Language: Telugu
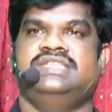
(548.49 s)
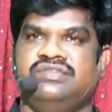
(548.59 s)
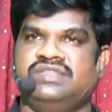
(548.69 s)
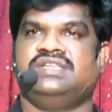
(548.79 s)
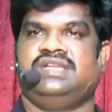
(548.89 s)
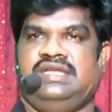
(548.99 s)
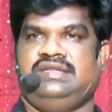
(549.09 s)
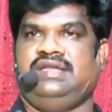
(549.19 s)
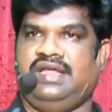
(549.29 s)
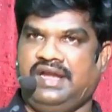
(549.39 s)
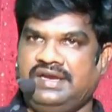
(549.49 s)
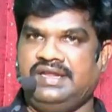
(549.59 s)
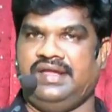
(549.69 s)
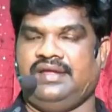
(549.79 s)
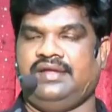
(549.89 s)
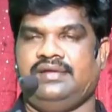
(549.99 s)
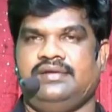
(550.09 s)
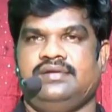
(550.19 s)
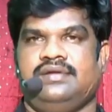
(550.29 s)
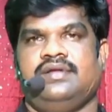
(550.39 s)
జీవించాలి అని అంటే
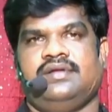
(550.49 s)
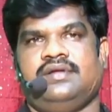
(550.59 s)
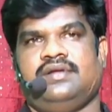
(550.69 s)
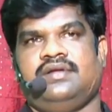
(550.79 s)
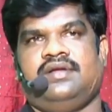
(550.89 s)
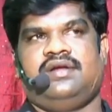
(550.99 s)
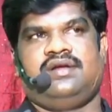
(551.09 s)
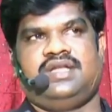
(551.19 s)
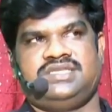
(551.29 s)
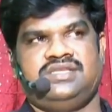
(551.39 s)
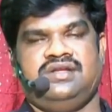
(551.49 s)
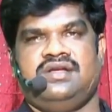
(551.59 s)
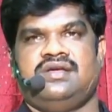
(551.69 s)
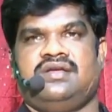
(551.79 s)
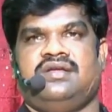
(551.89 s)
ఖచ్చితంగా